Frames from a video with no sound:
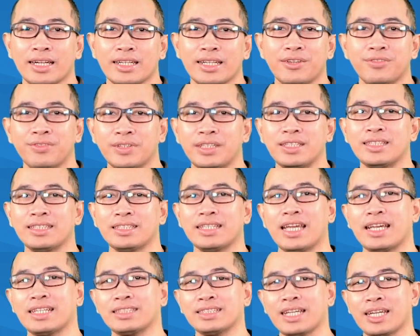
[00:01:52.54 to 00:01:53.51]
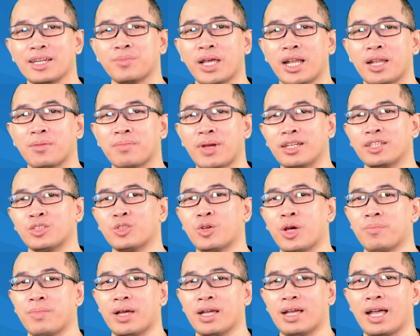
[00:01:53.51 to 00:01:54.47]
definisi SCM dalam hal itu
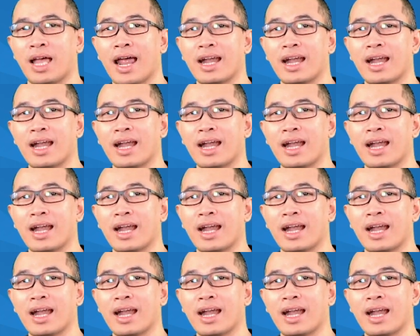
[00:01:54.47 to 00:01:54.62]
apa?